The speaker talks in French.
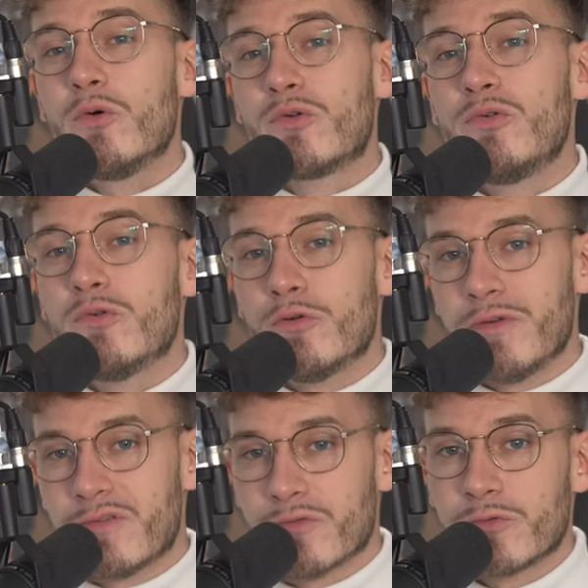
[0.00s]
aucune
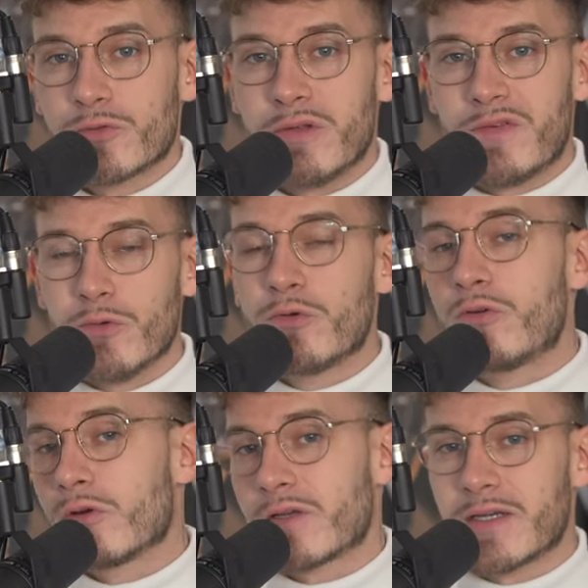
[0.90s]
levée de fonds, je n'ai fait
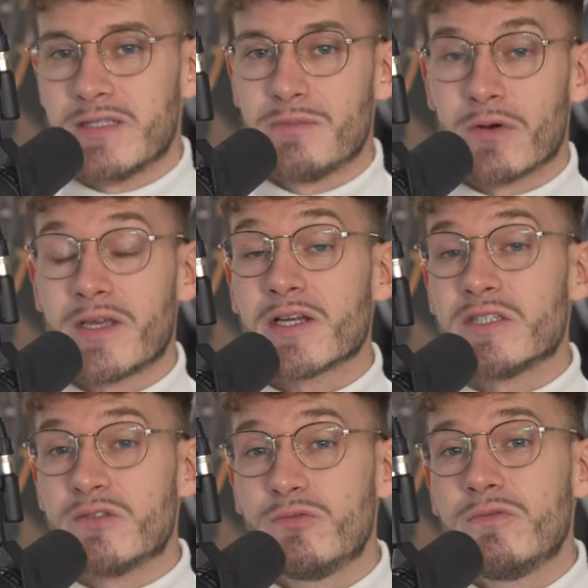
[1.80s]
aucun crédit bancaire,
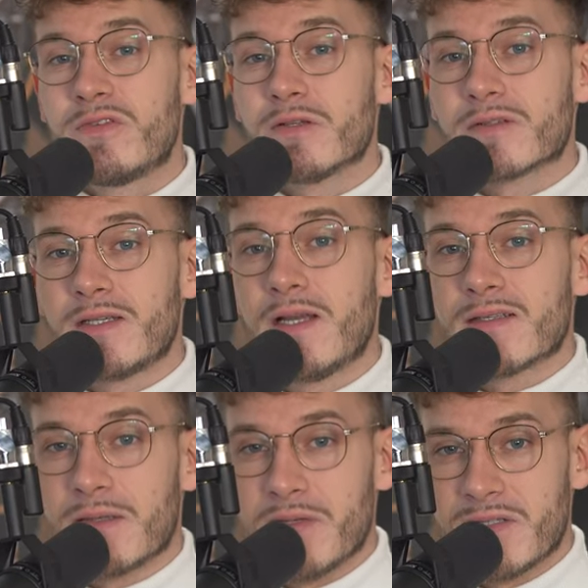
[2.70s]
j'ai tout financé
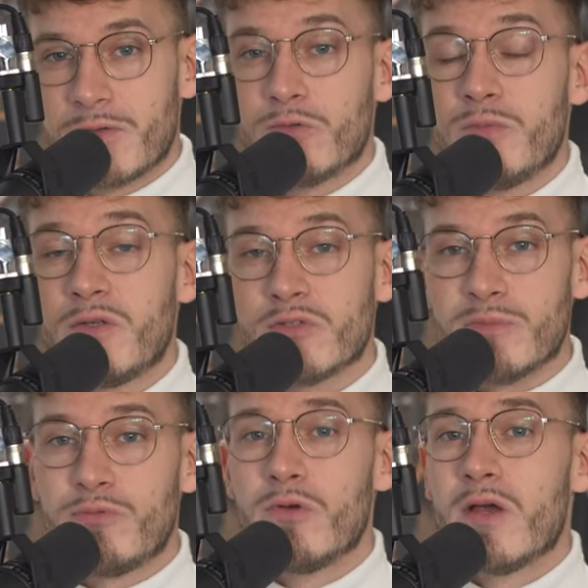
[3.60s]
grâce à mes économies que j'ai
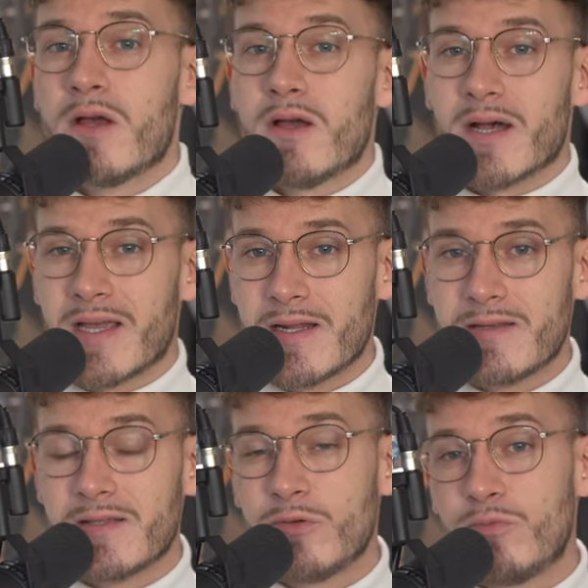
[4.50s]
pu
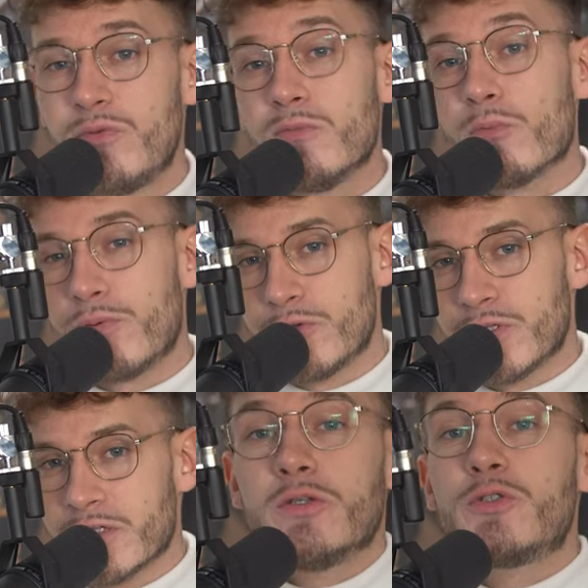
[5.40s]
réaliser depuis mon plus
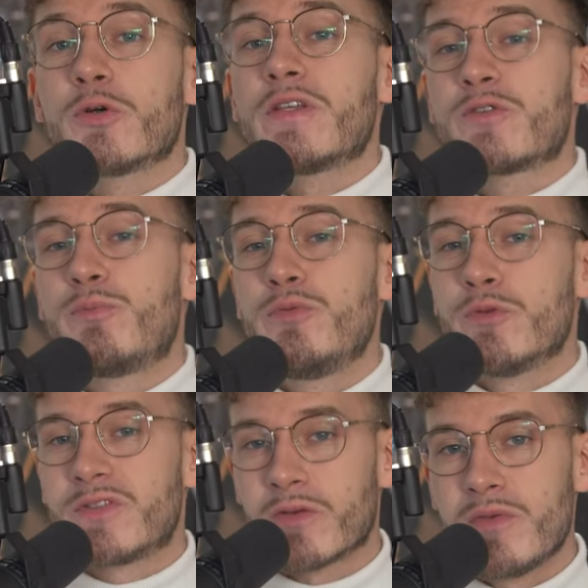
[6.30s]
jeune âge. Je risque plus
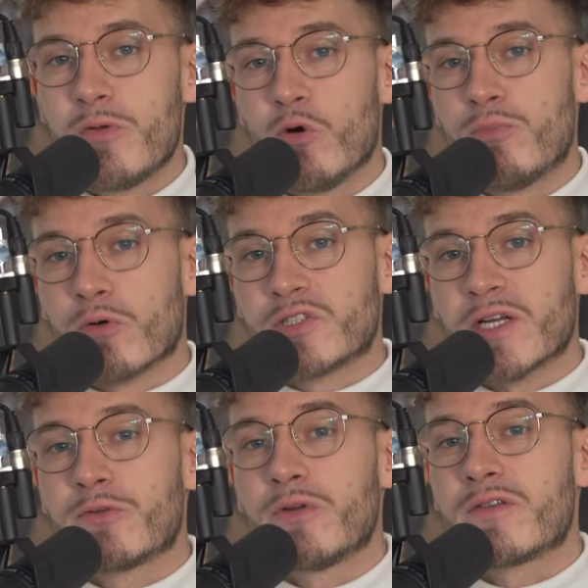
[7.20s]
de 100 000 euros pour
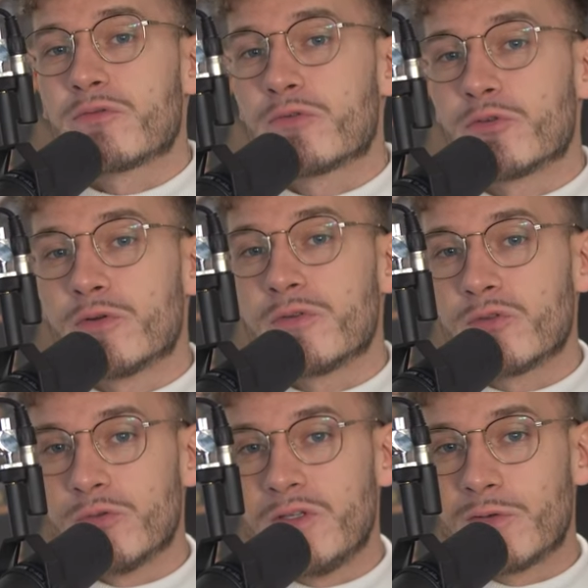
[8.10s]
chaque collection que je
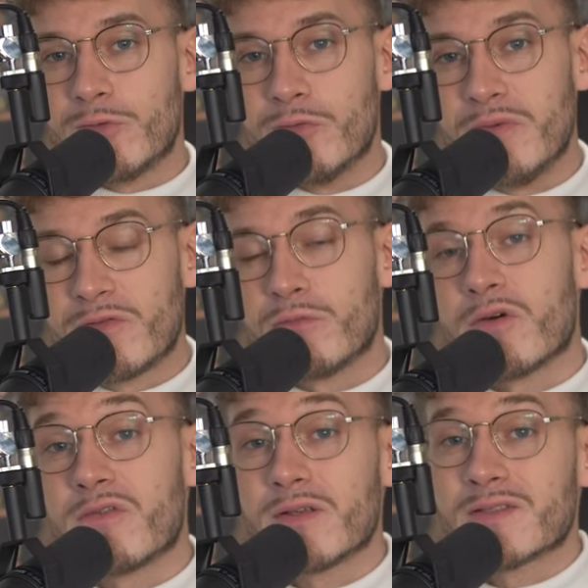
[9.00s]
lance au titre de Maison
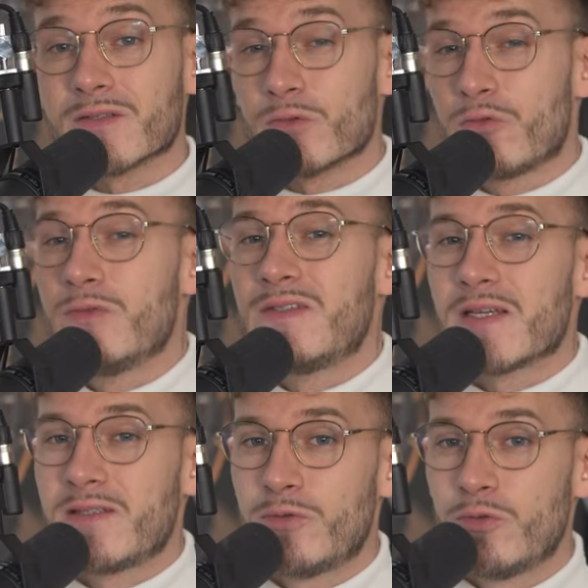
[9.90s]
Morphin sans aucune
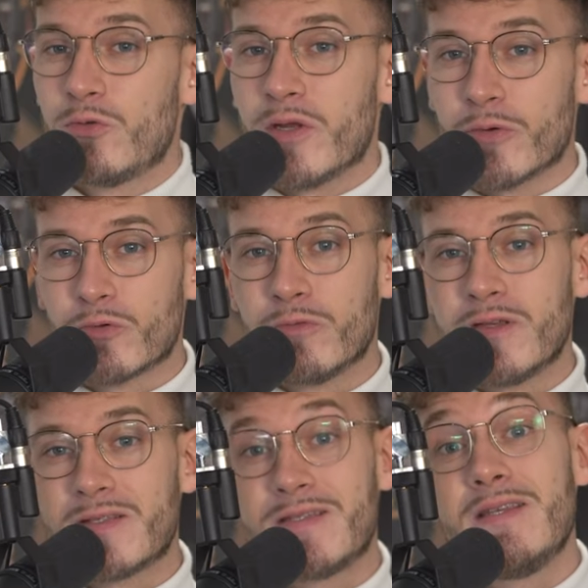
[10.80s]
certitude de les
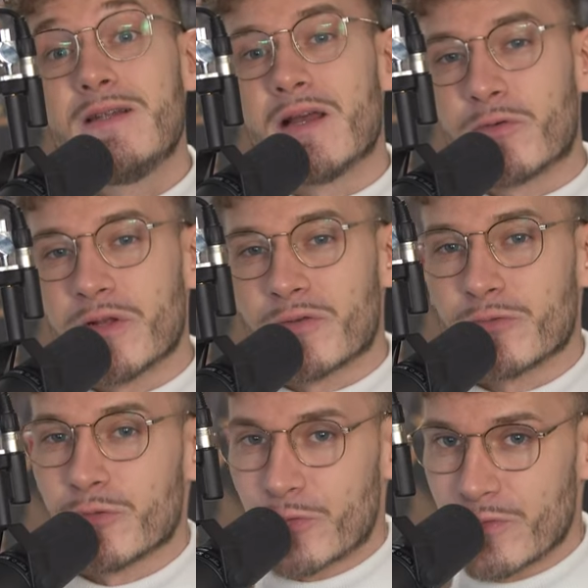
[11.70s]
retrouver si la
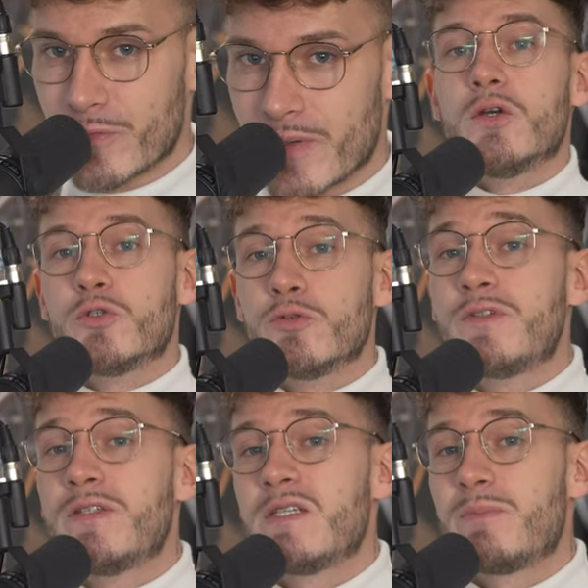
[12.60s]
collection ne se vend pas. Je
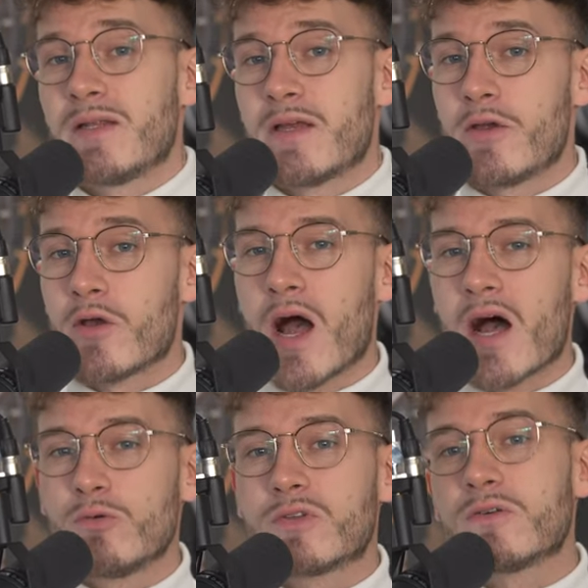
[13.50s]
n'utilise pas d'ailleurs
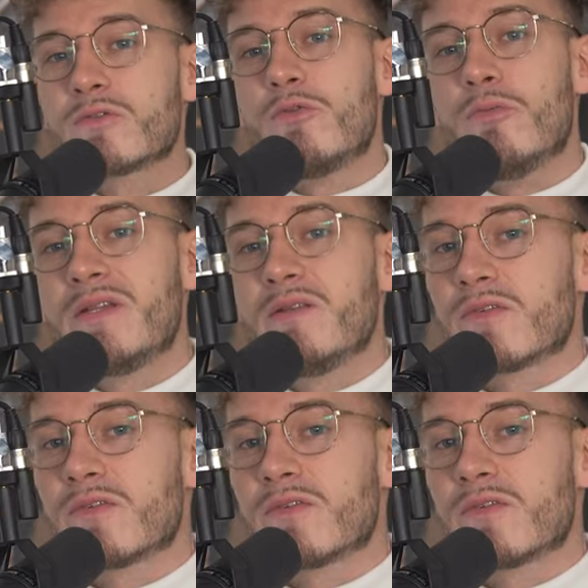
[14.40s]
à outrance le Made in